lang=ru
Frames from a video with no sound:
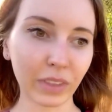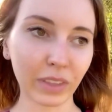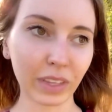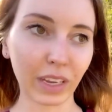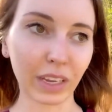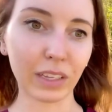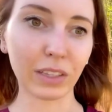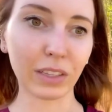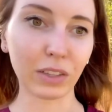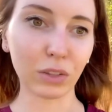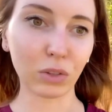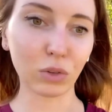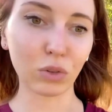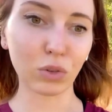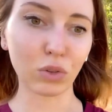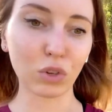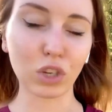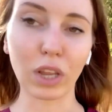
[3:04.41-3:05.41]
э,
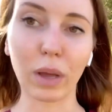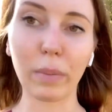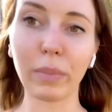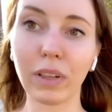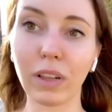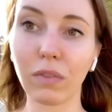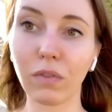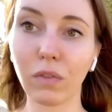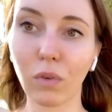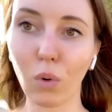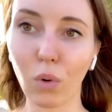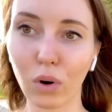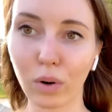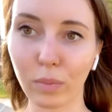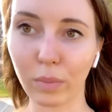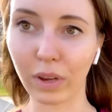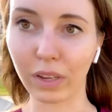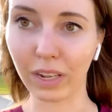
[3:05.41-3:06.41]
ну, нужна была
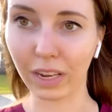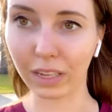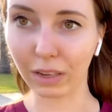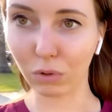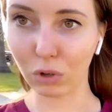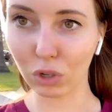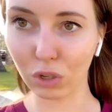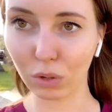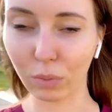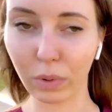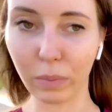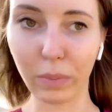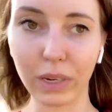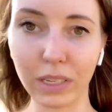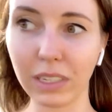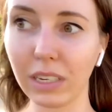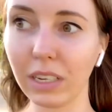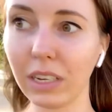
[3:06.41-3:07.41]
форма для того, чтобы
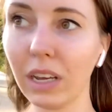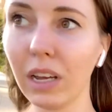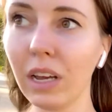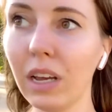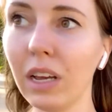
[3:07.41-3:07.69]
пойти